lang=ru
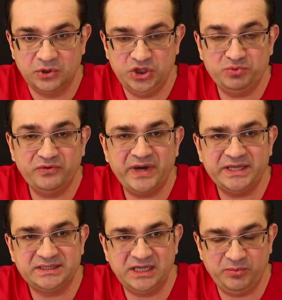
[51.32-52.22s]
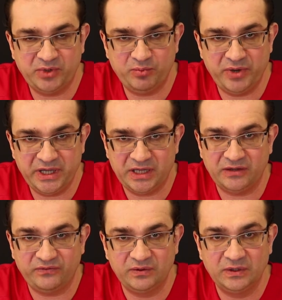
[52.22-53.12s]
Не бывает
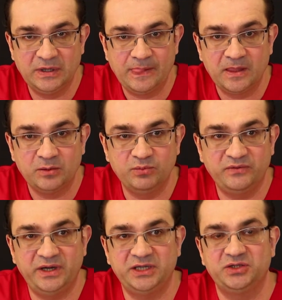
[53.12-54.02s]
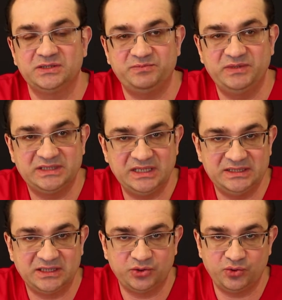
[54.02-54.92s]
скрипка-баянов. Бывает
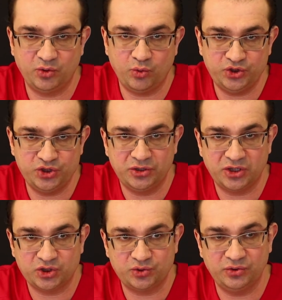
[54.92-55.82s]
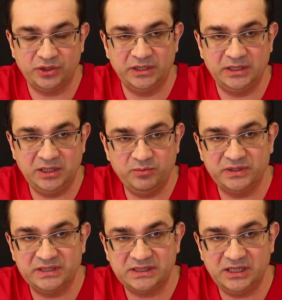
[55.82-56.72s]
специалист, который очень хорошо играет либо
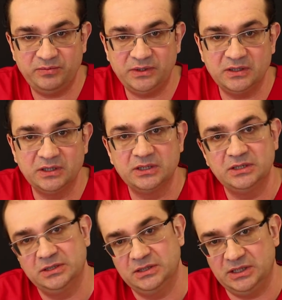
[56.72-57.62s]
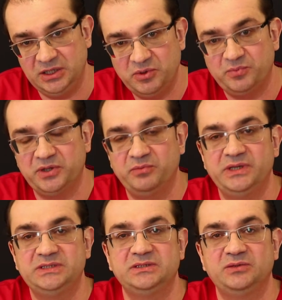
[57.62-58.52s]
на скрипке, либо,
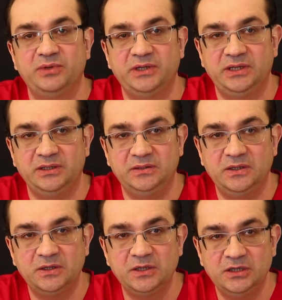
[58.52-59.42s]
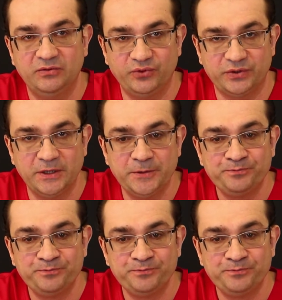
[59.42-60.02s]
понимаете, на баяне. Да? Вот.